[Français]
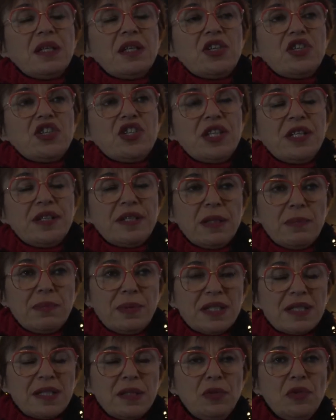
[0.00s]
J'ai été
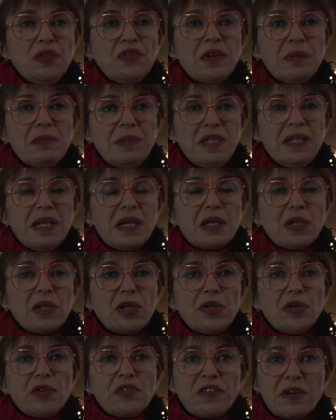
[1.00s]
placée de famille
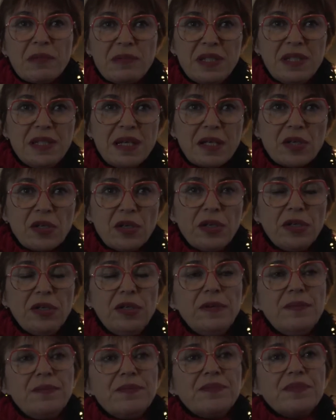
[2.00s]
d'accueil en famille
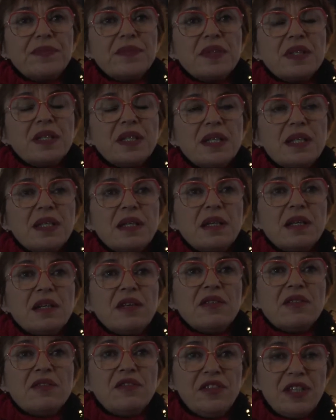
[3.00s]
d'accueil
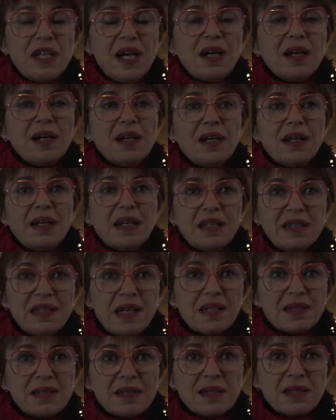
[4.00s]
via la
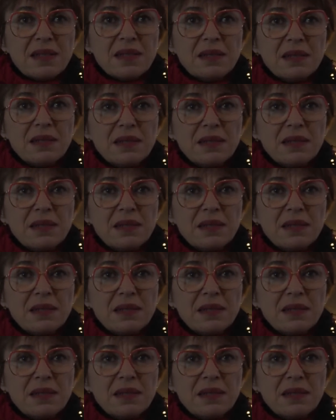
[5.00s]
DAS.